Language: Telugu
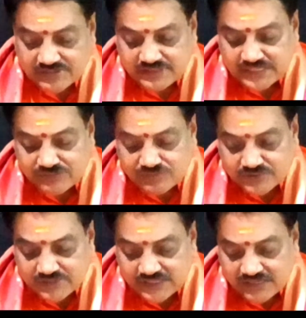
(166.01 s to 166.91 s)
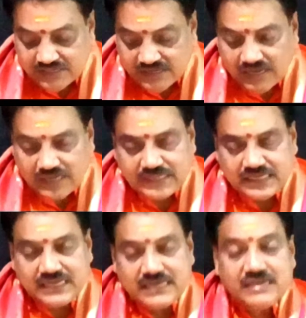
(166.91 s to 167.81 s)
ఎంతైనా ఉంటుంది
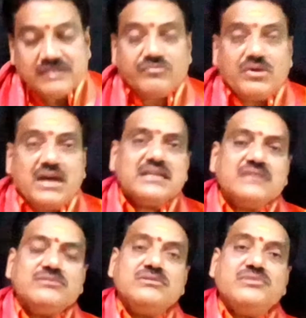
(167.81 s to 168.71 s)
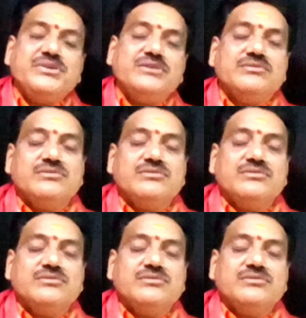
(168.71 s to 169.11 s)
అలాగే వారాంతంలో మీకు